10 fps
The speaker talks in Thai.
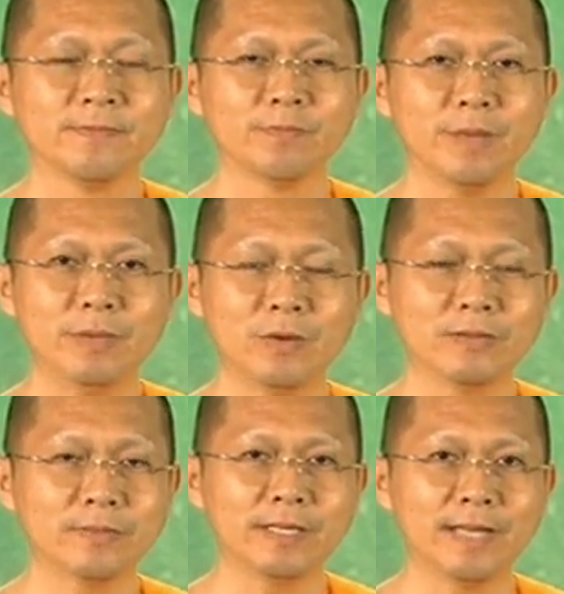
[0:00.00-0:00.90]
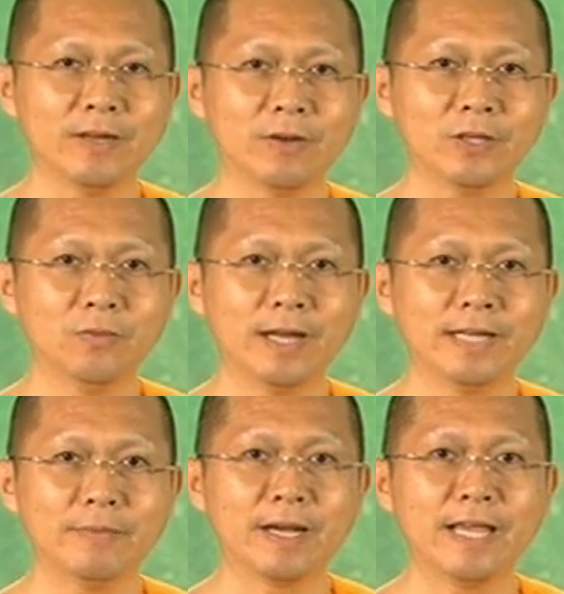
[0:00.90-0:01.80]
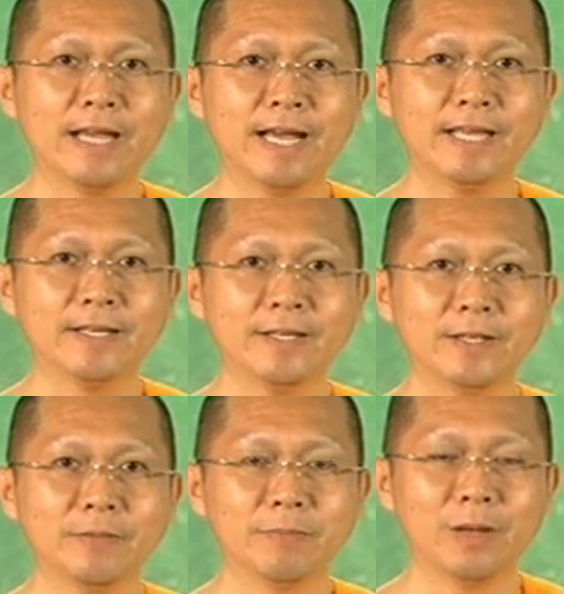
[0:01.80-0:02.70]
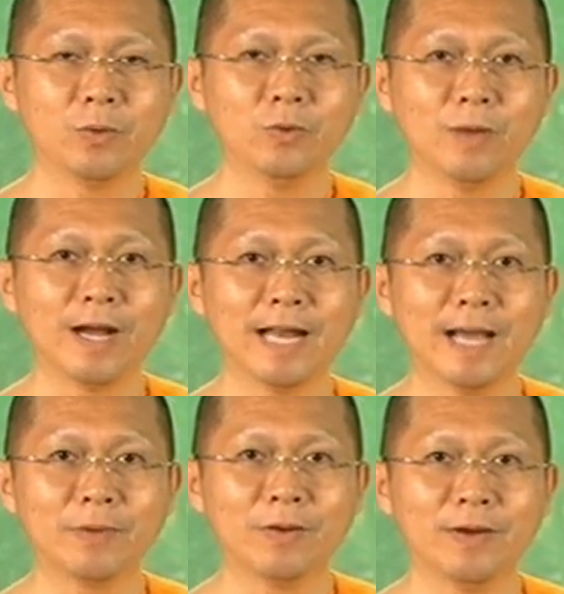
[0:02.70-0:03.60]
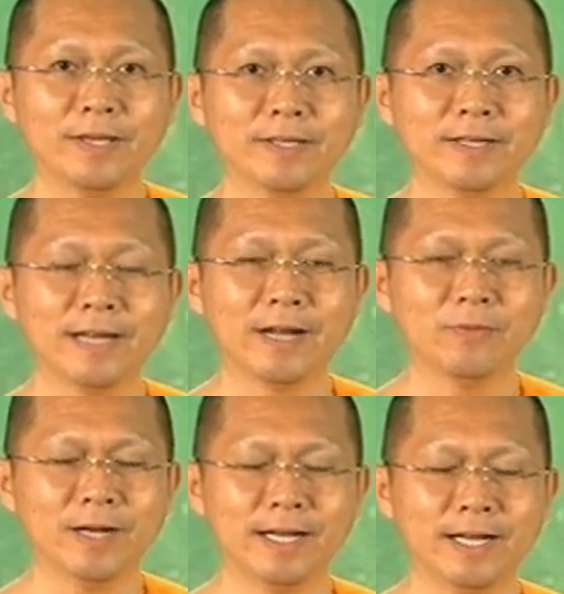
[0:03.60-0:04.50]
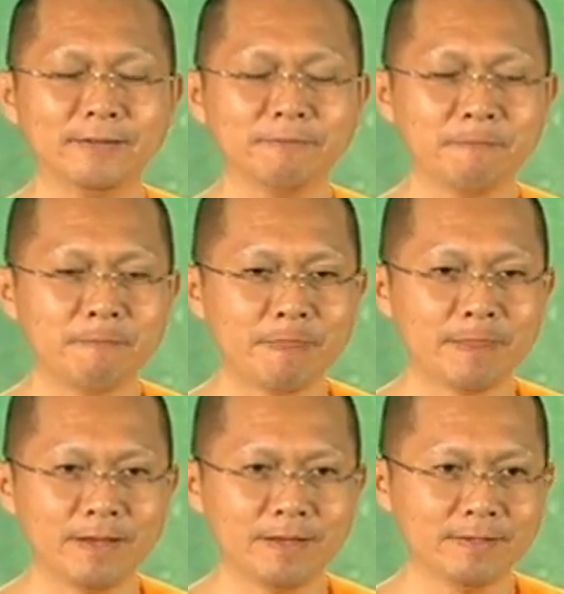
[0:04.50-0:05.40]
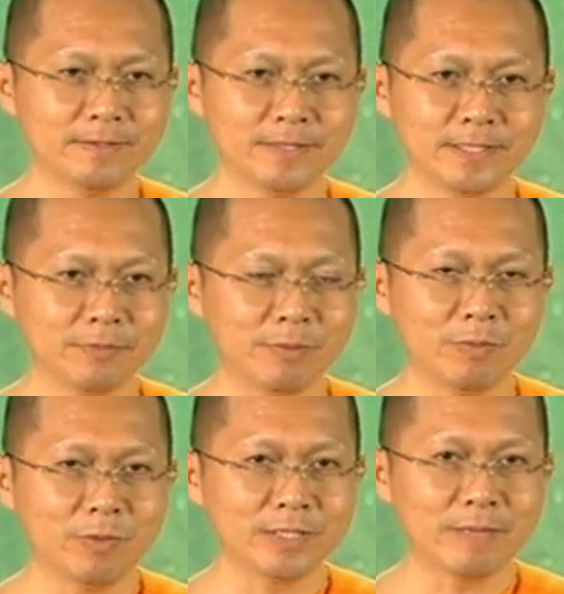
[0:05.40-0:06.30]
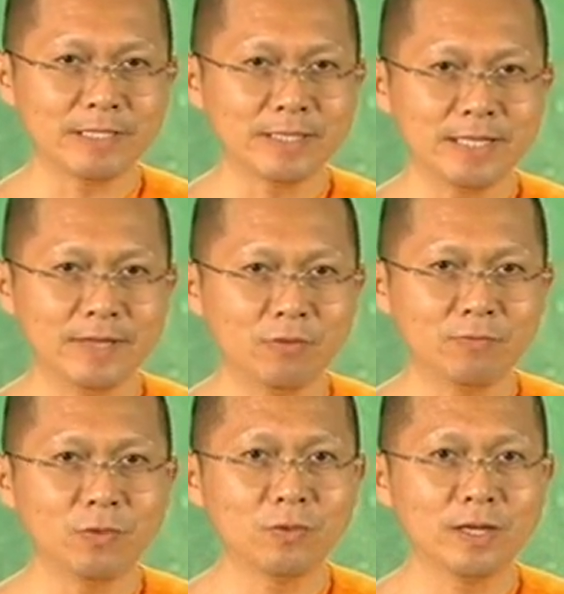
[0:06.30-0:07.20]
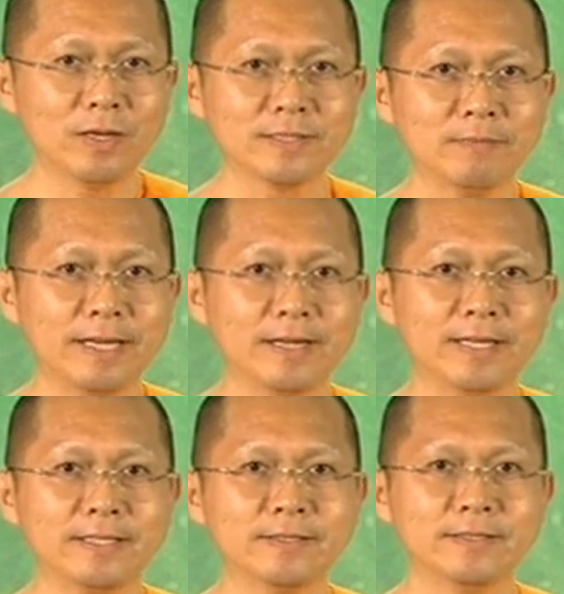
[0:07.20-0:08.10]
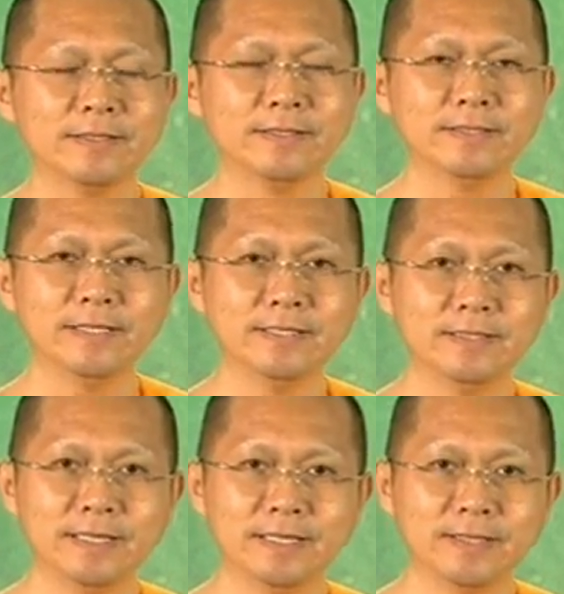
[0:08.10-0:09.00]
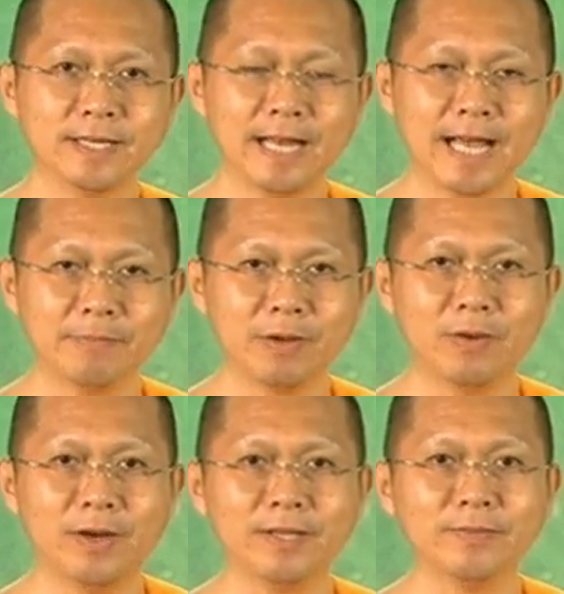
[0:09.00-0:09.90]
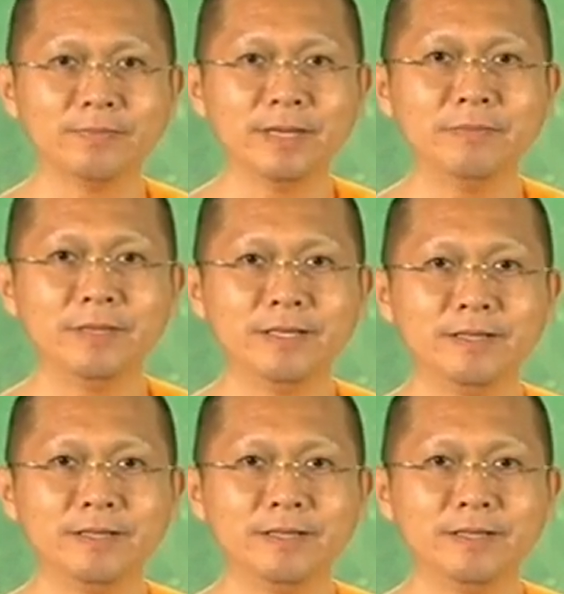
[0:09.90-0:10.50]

ไม่มีความสำเร็จไหนหรอกที่ว่าได้มาง่ายๆ บางคนหวังลาบลอยกะว่าเออเจอจังหวะเหมาะๆทำเลยสักทีฟุกๆแล้วก็สำเร็จเลยจริงๆลาบลอยไม่มี